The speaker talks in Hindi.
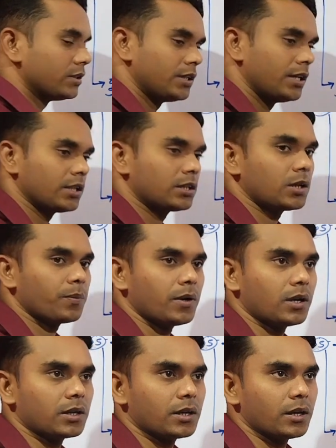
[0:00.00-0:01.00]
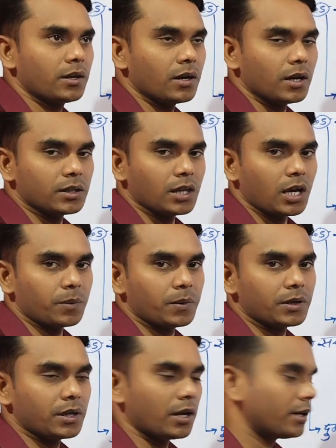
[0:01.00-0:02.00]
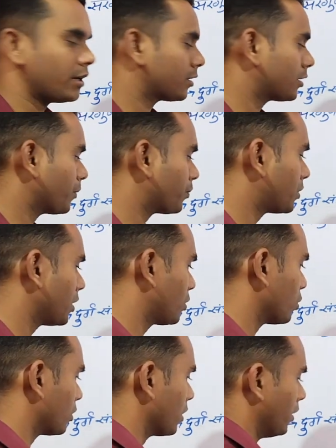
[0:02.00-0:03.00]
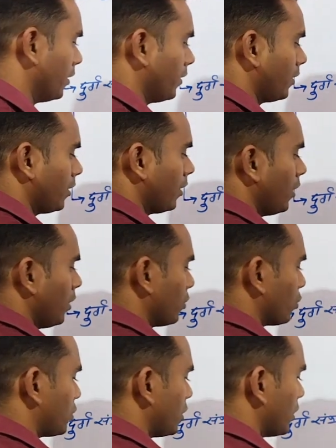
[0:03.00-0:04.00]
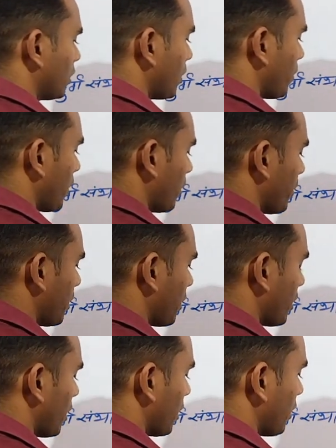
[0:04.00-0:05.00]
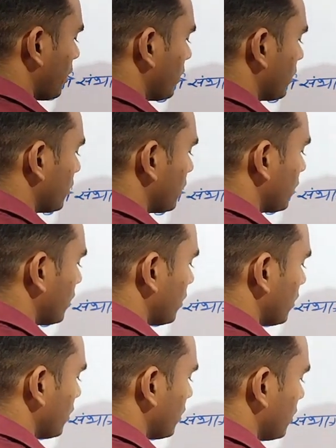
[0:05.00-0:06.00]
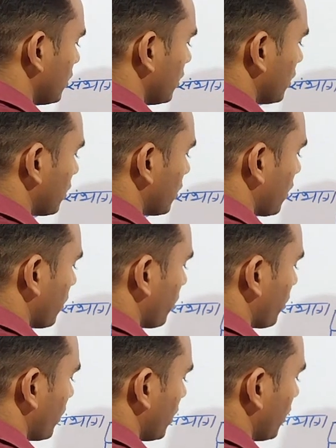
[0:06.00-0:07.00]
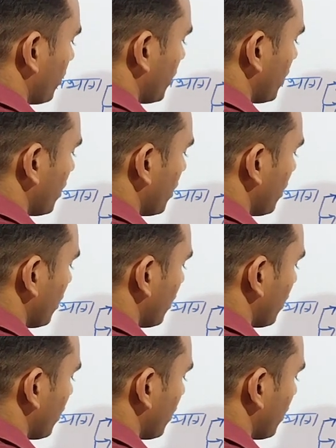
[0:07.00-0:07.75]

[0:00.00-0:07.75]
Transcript: क्षेत्रफल के आधार पर क्या है ये सबसे छोटा है तो क्षेत्रफल में क्या है क्षेत्रफल में ये